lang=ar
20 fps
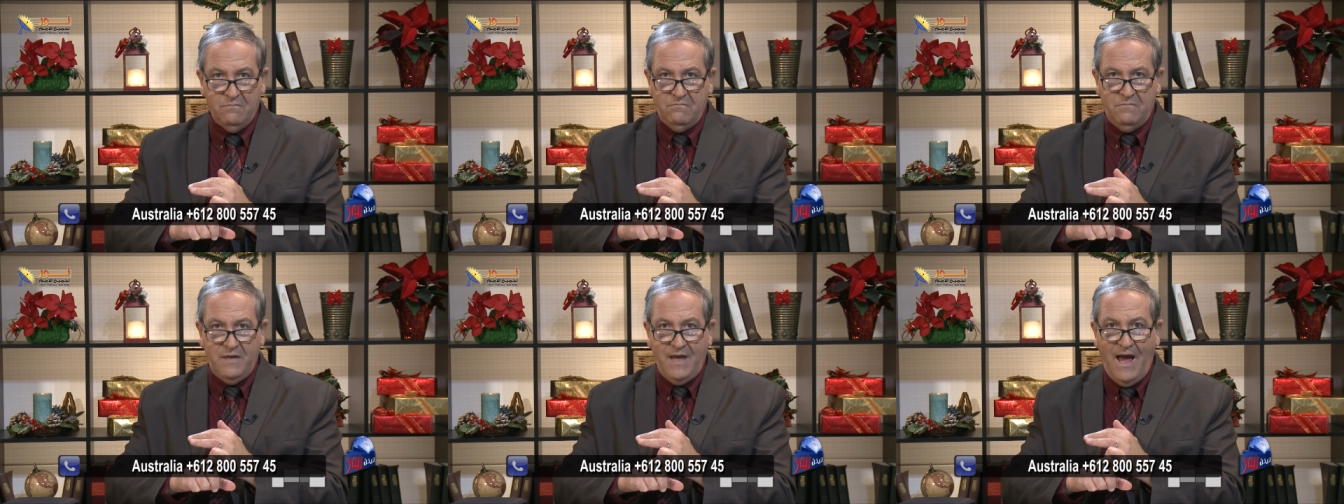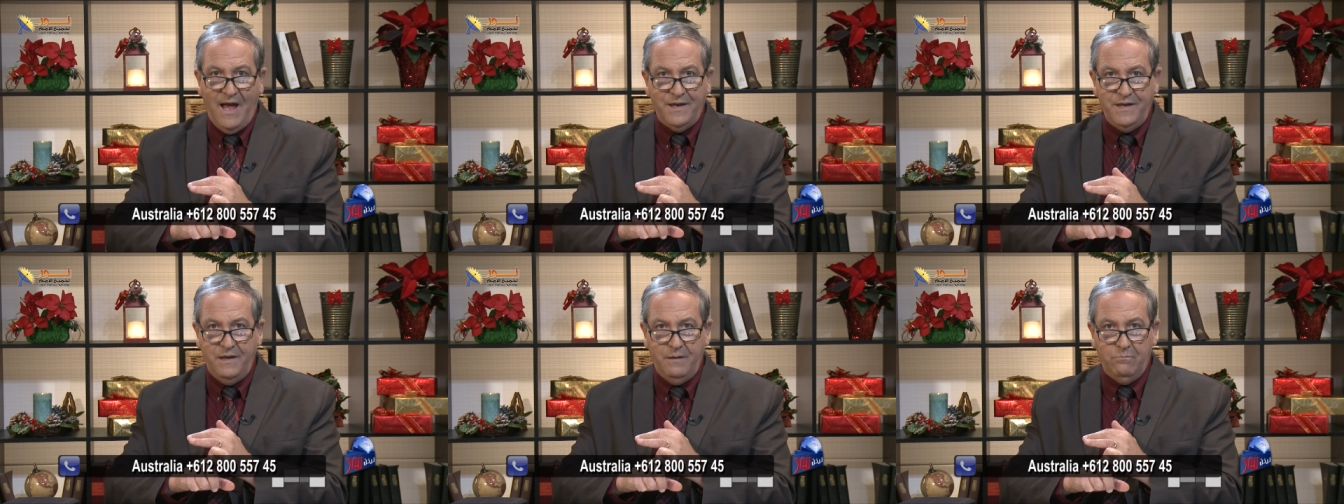
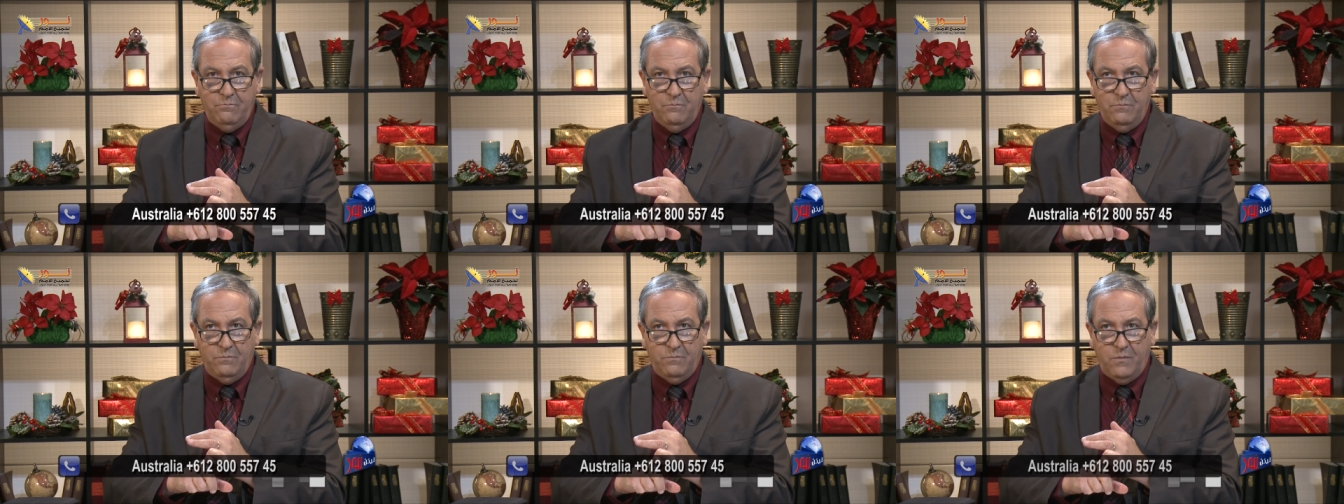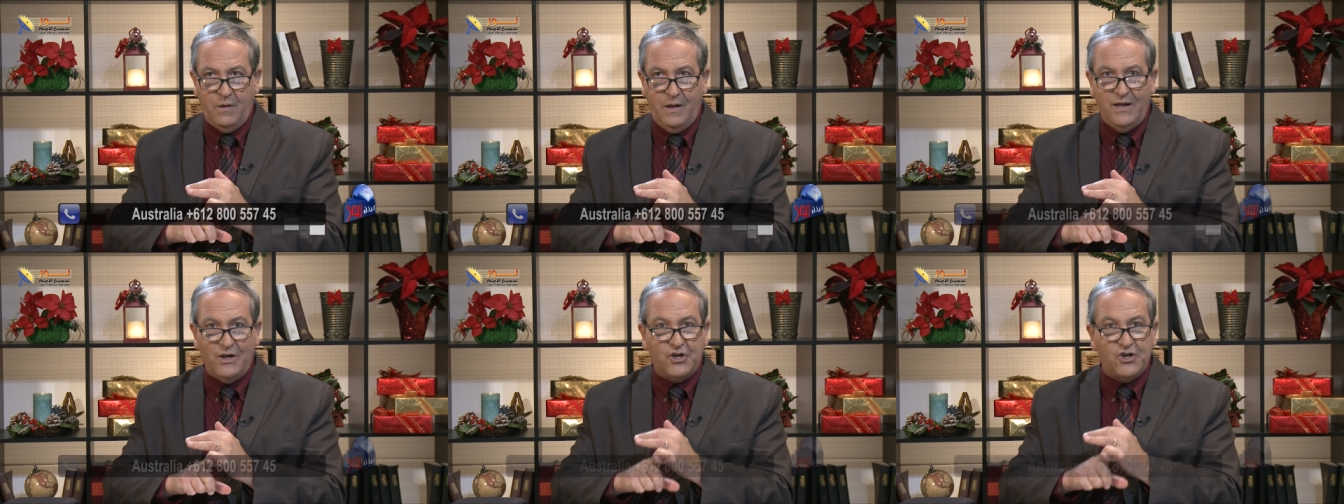يعني
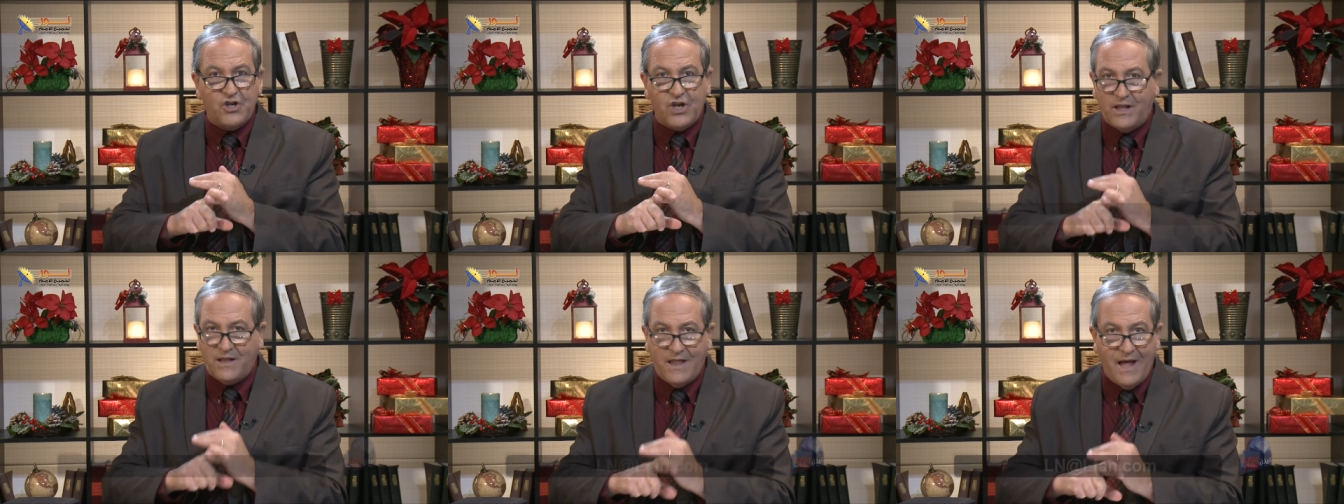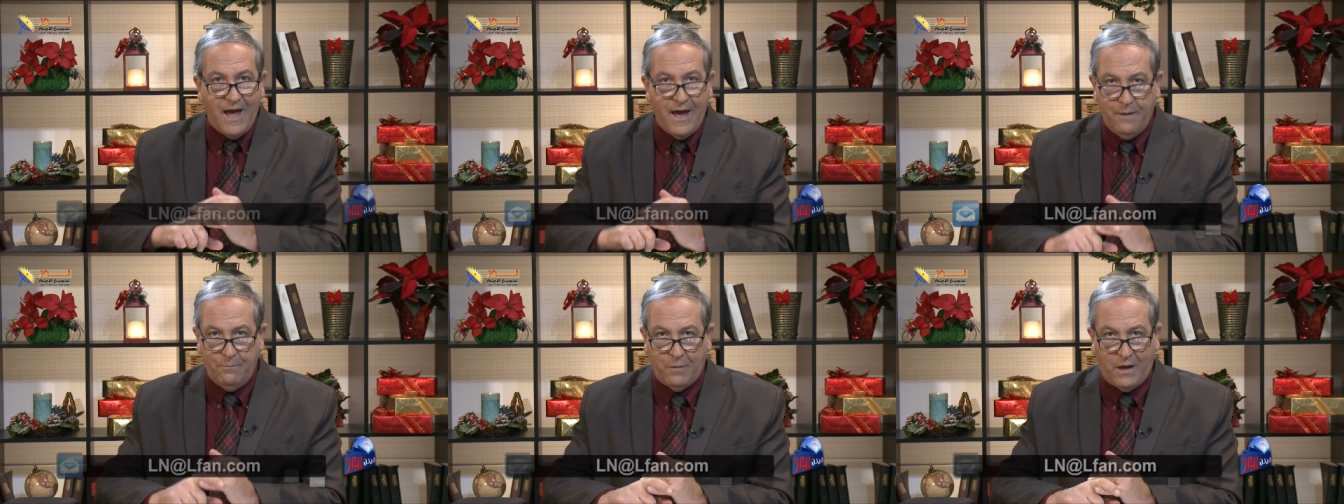
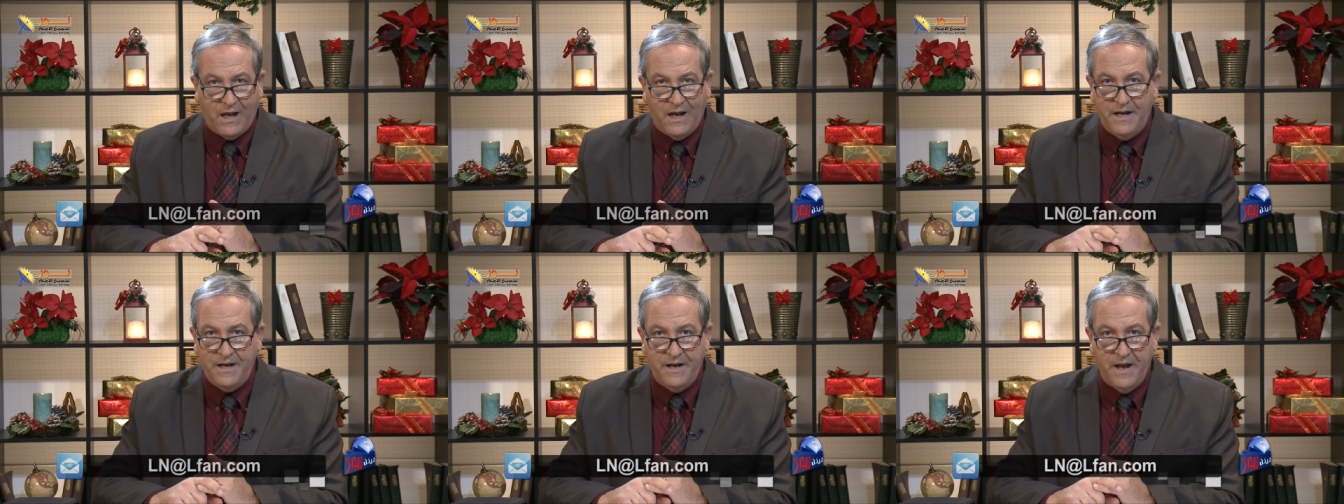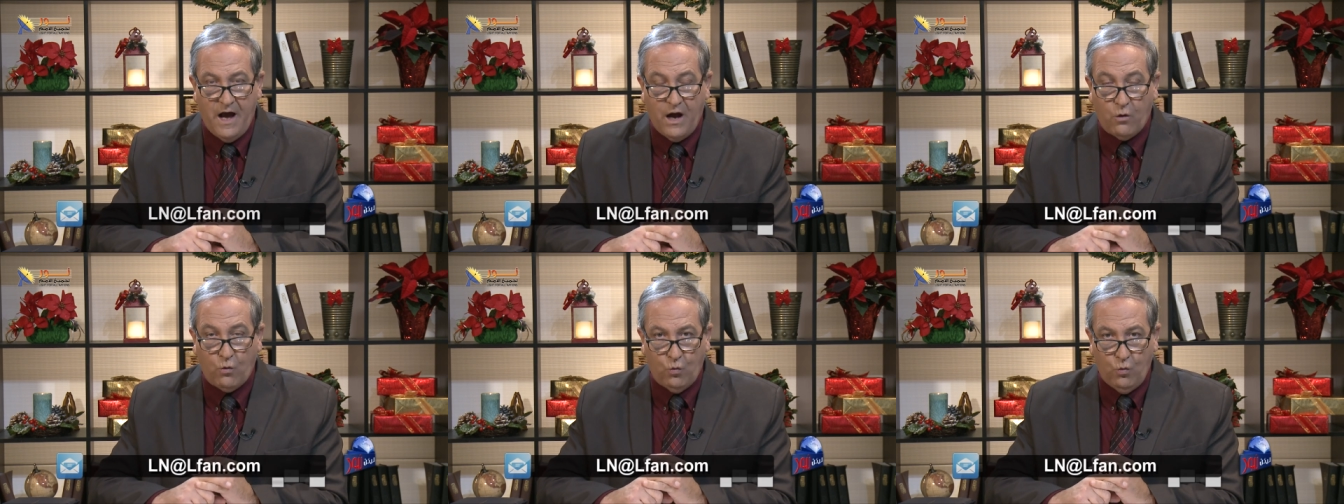الشتائم خليني
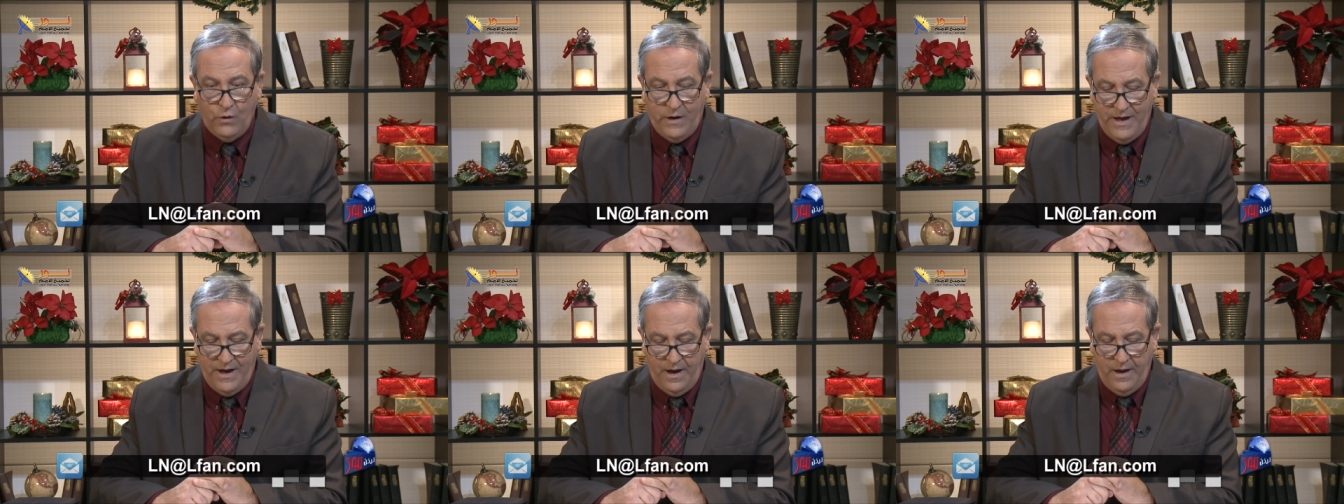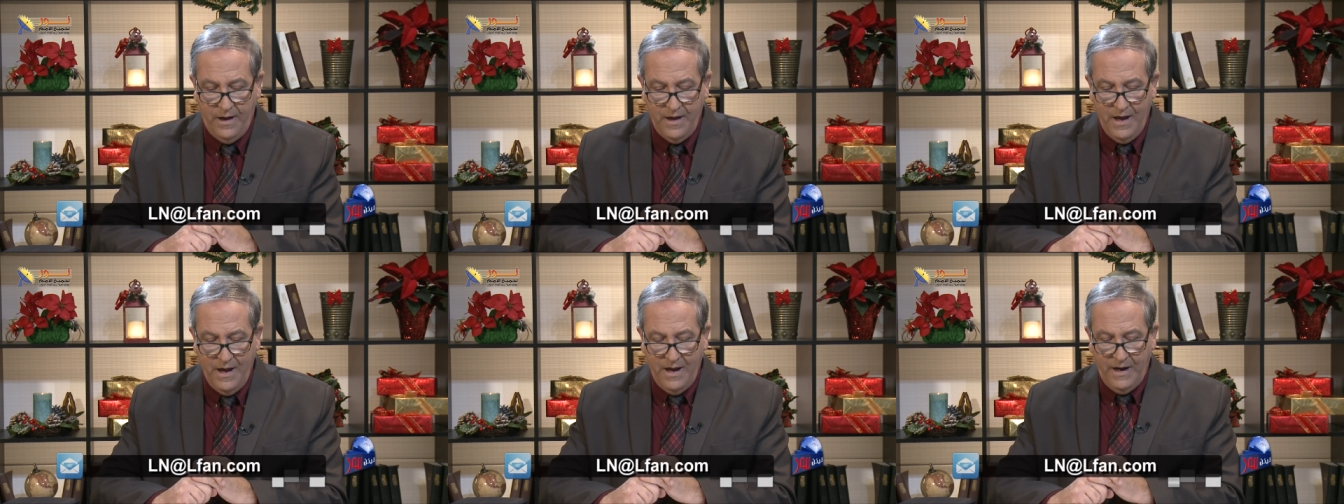أقولها